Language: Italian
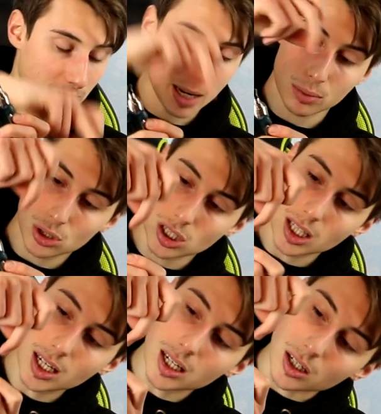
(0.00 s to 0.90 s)
la boccetta
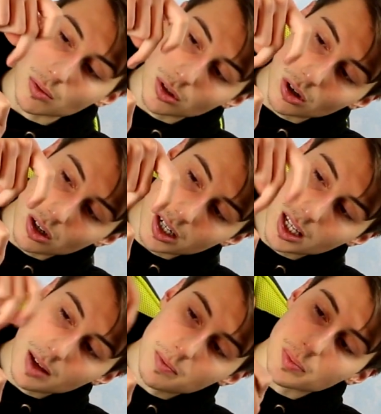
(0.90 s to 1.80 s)
del liquido,
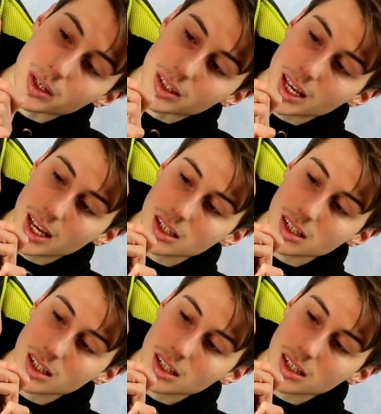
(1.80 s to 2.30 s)
riempite